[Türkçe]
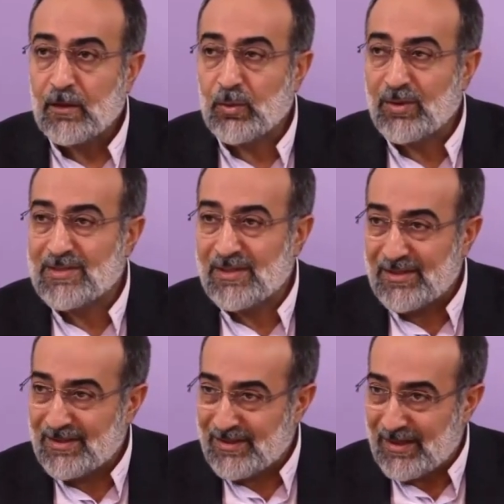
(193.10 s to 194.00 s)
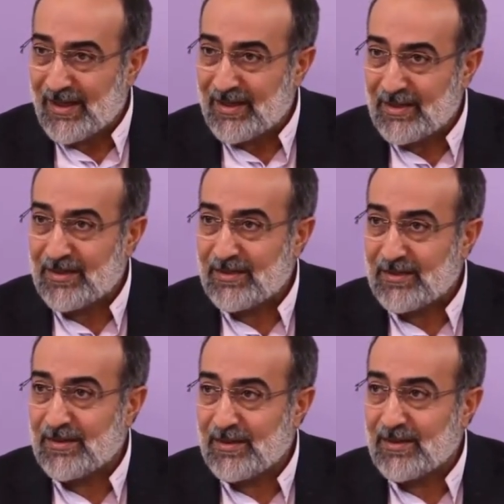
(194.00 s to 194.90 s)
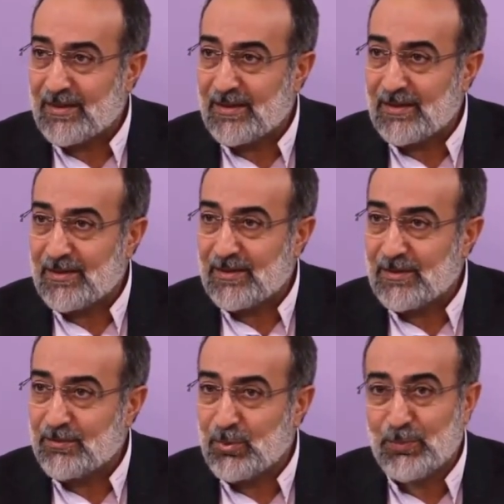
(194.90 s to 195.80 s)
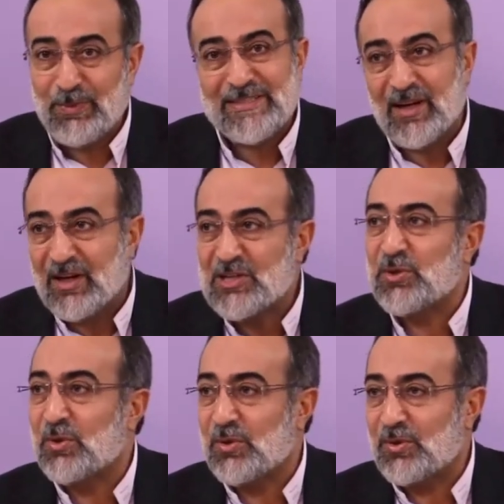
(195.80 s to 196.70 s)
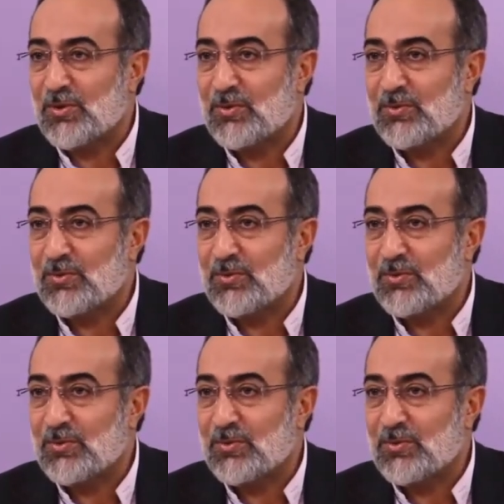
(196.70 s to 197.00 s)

Onun için yani e, bu bizi aşıyor.